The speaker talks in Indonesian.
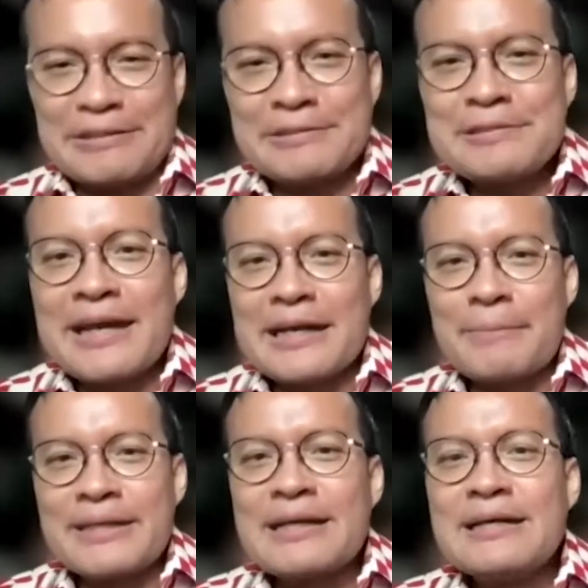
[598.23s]
Itulah yang
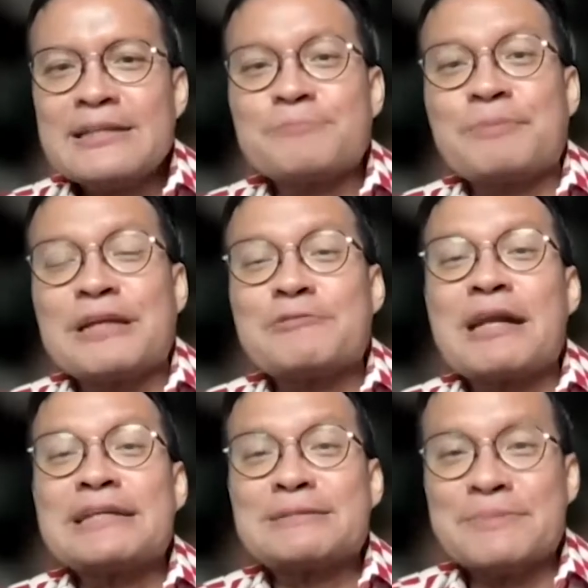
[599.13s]
namanya
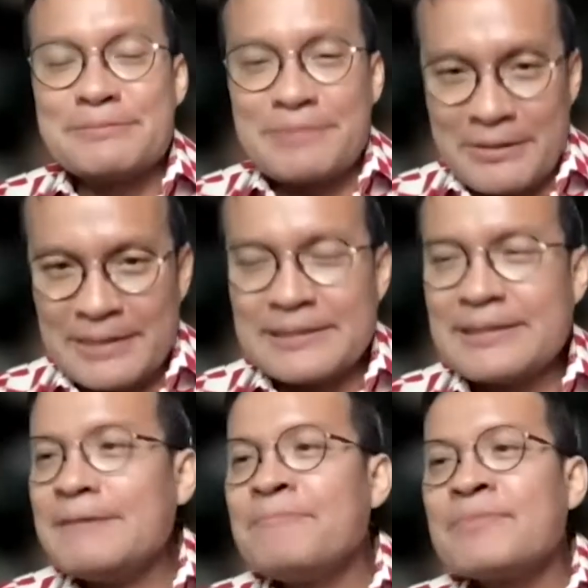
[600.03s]
spiritualisme Mbak Ola.
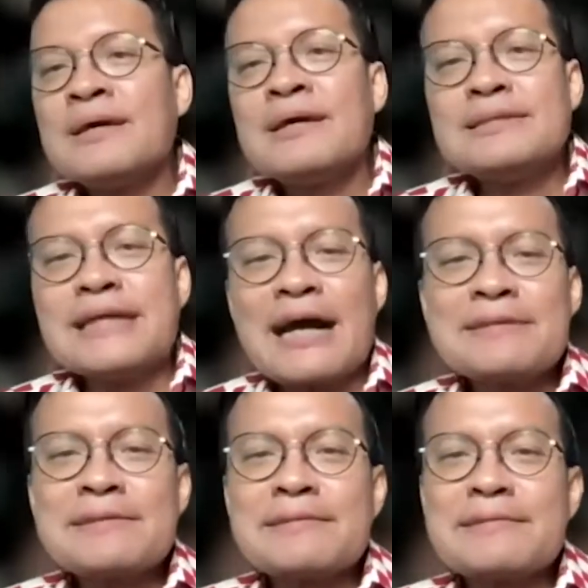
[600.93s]
Jadi
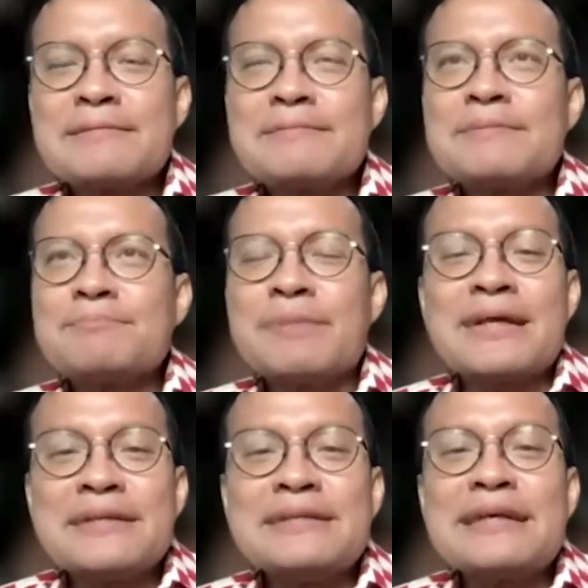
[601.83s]
jangan
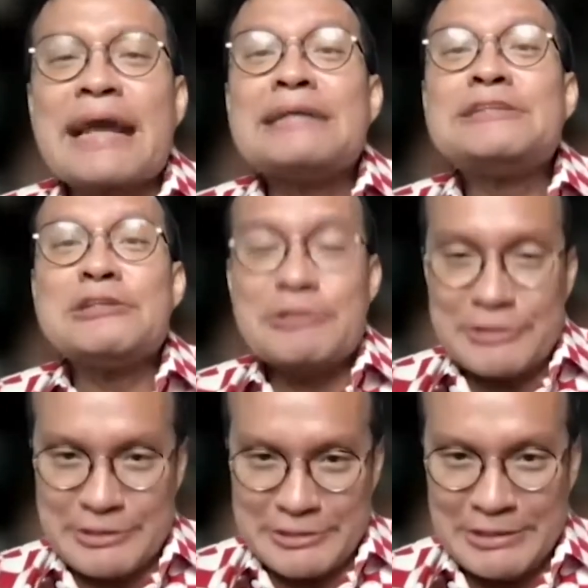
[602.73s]
berhenti di
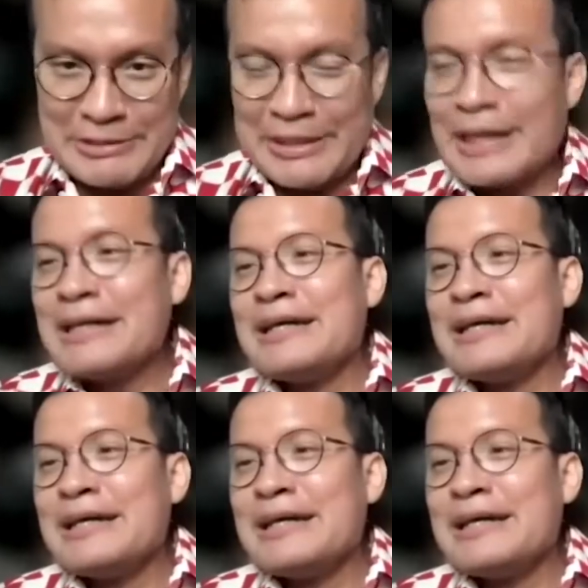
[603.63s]
religius gitu ya